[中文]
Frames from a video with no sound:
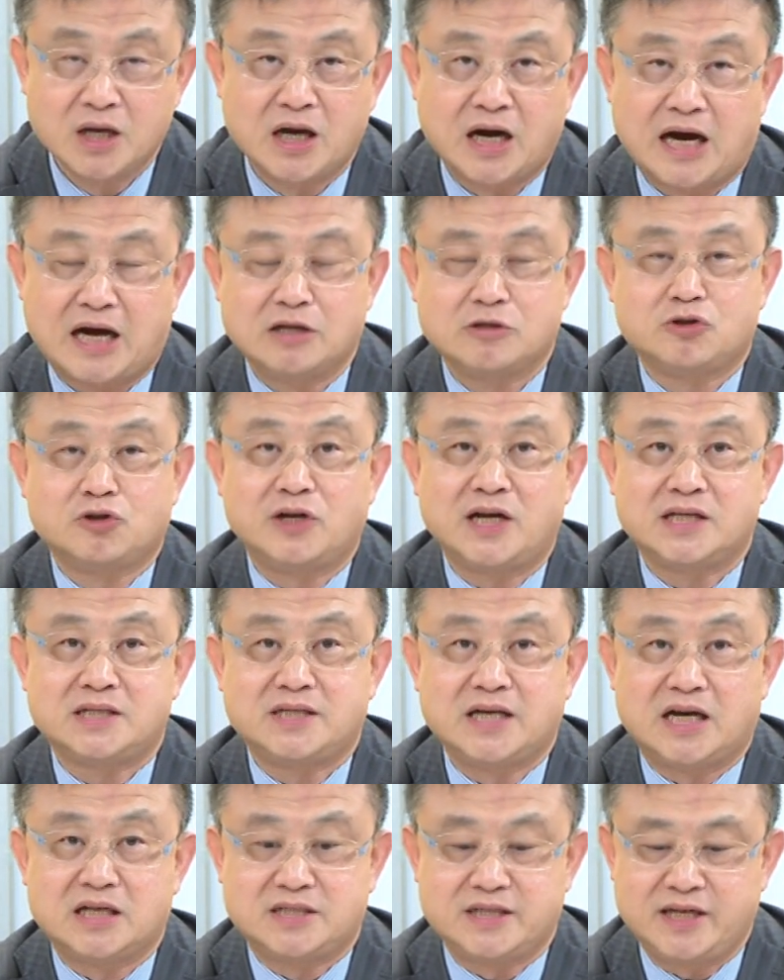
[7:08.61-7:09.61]
好，除了
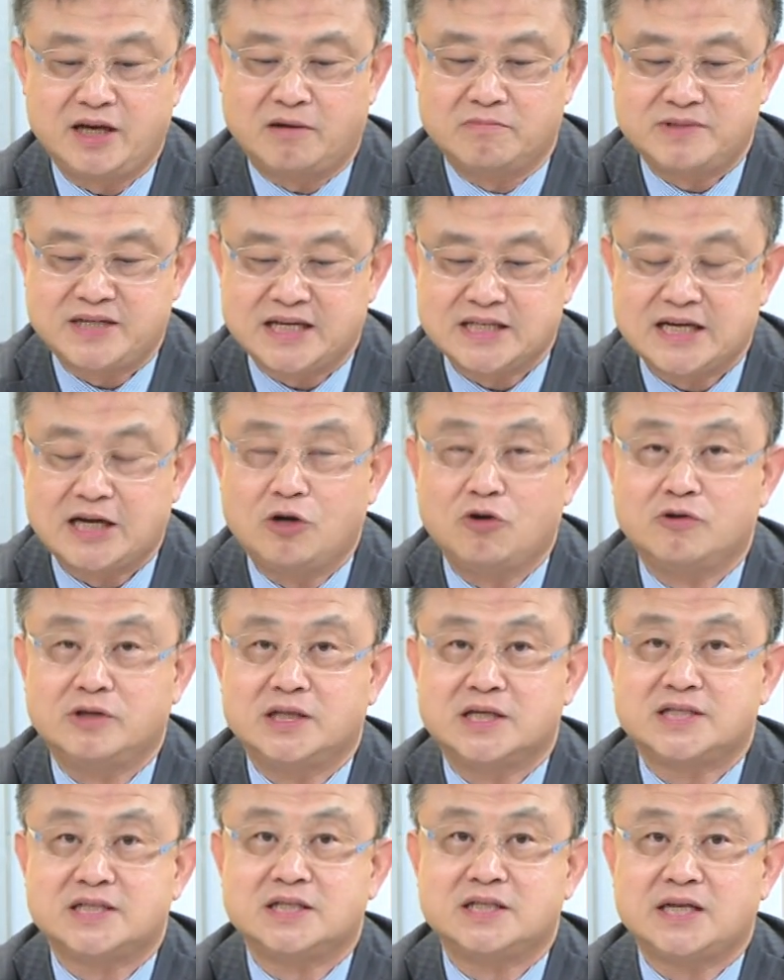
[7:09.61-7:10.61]
啊，今天我们现在在录影
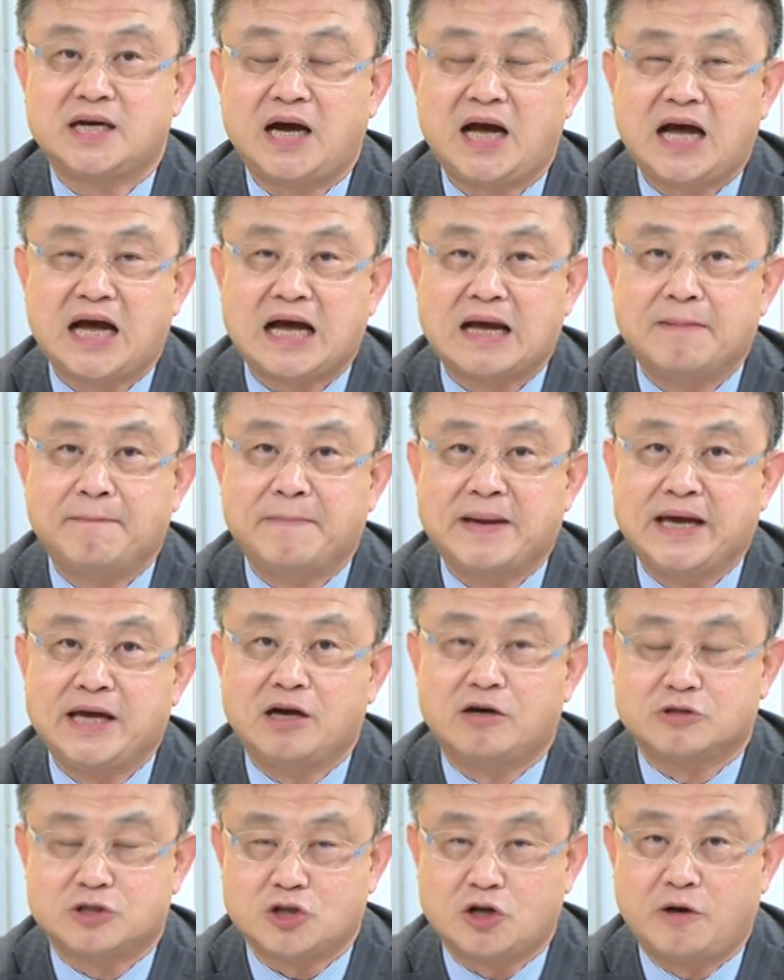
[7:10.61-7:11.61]
的时间还没
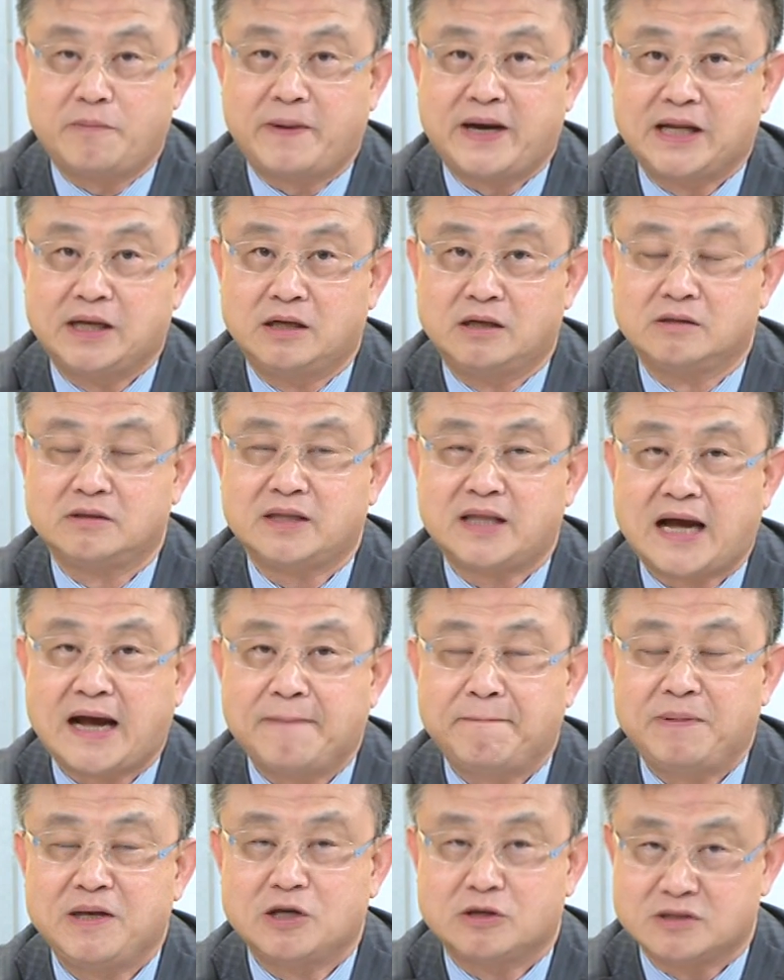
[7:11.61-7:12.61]
有收盘呢，台
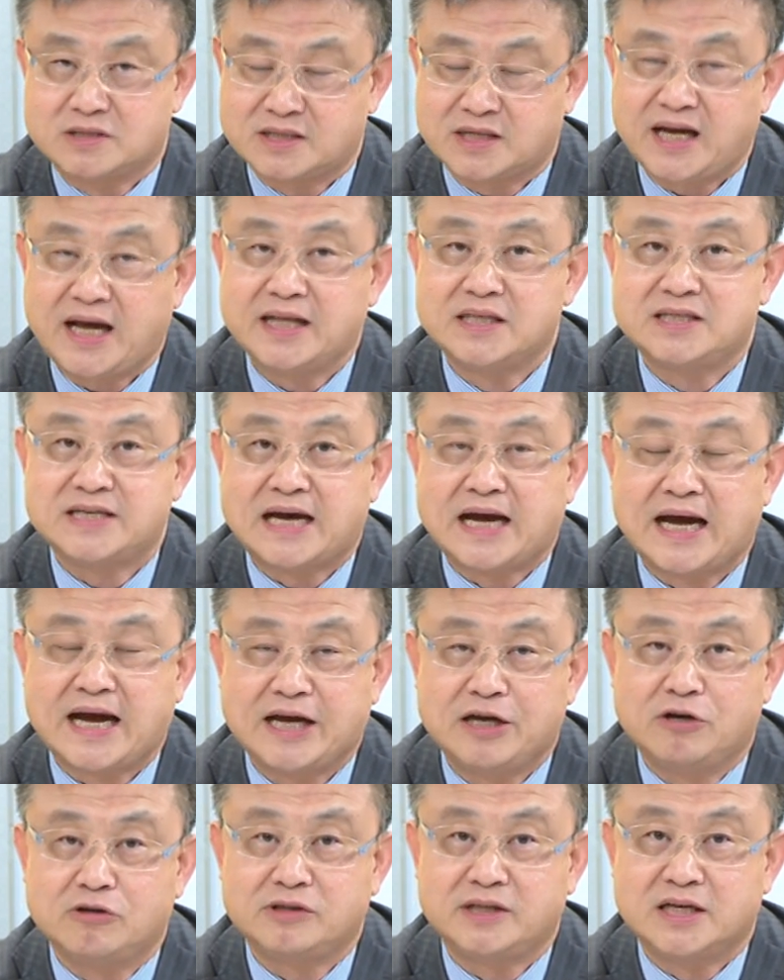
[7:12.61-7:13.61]
币有看起来还
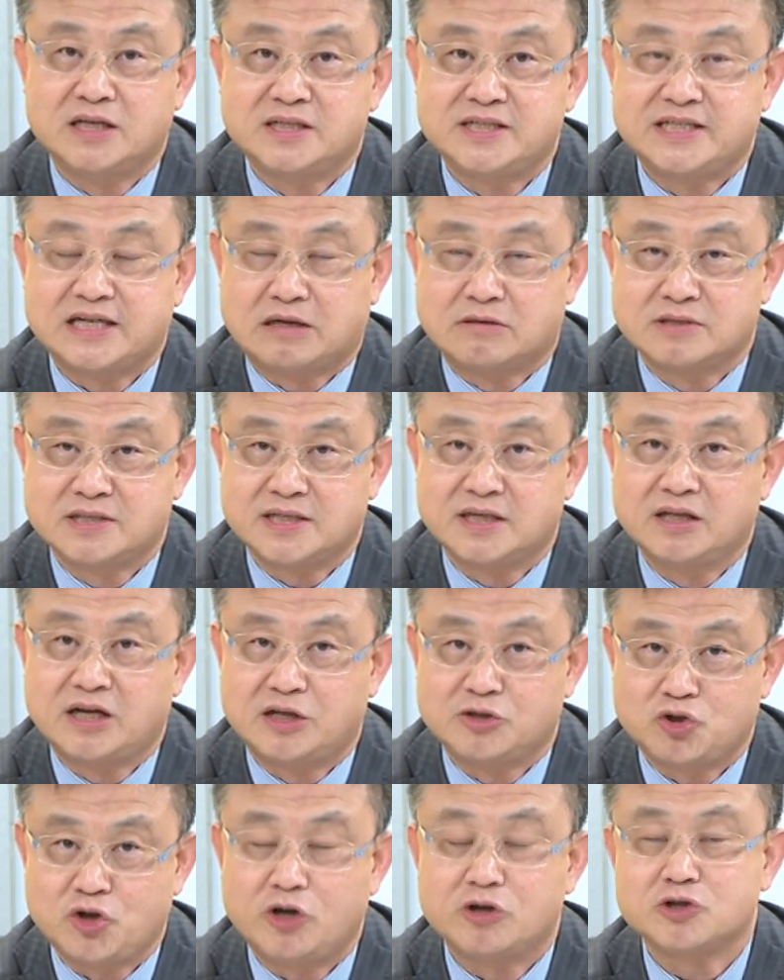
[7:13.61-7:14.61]
有点小升啊，
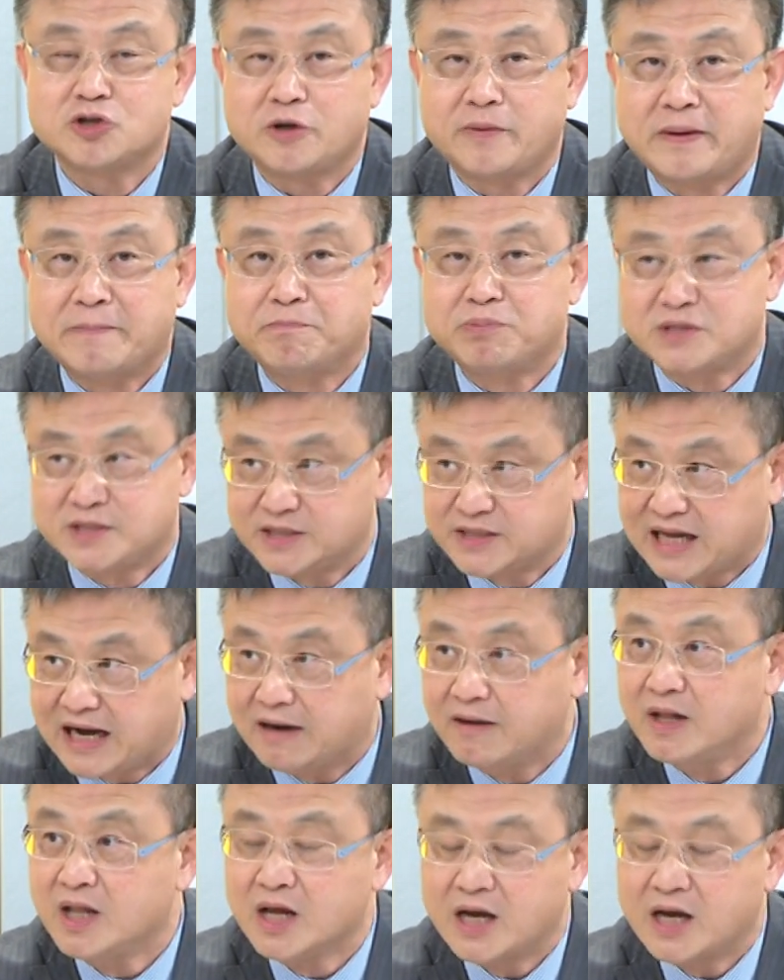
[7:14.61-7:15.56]
最后收盘不知道。